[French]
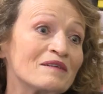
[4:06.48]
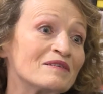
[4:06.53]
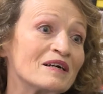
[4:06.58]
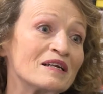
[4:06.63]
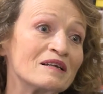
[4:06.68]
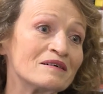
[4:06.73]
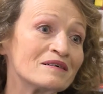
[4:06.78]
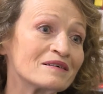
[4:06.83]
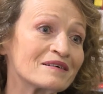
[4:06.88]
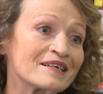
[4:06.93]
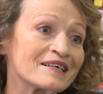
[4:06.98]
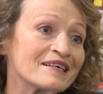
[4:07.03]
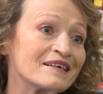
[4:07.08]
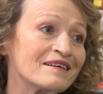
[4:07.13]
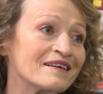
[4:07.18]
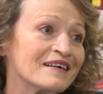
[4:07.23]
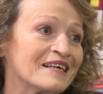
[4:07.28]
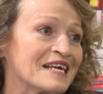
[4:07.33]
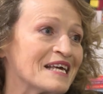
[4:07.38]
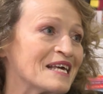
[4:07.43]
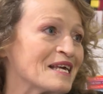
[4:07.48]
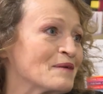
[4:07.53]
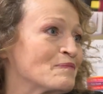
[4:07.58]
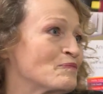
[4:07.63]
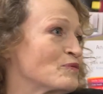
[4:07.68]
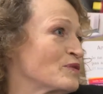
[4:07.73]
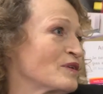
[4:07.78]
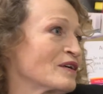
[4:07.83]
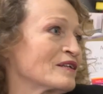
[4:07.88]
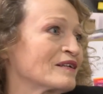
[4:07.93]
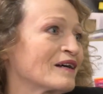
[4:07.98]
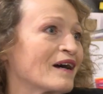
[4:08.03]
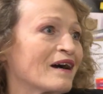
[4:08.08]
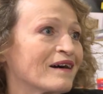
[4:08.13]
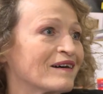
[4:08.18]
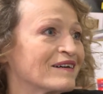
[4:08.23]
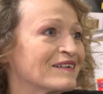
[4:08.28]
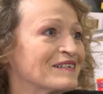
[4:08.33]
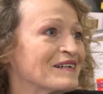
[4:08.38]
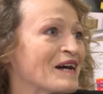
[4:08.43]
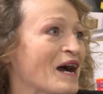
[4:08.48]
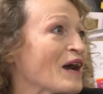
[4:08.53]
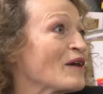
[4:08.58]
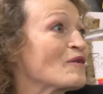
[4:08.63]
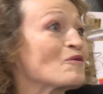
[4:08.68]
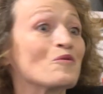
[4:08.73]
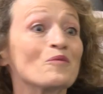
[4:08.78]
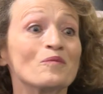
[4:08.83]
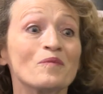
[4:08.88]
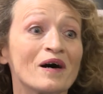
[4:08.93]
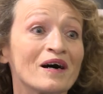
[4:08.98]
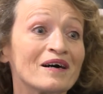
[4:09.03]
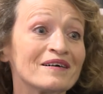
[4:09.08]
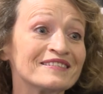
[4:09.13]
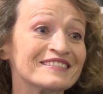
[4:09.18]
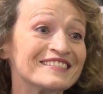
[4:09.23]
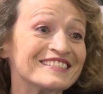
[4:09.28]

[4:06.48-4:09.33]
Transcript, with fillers: valeur et, peut-être un combat.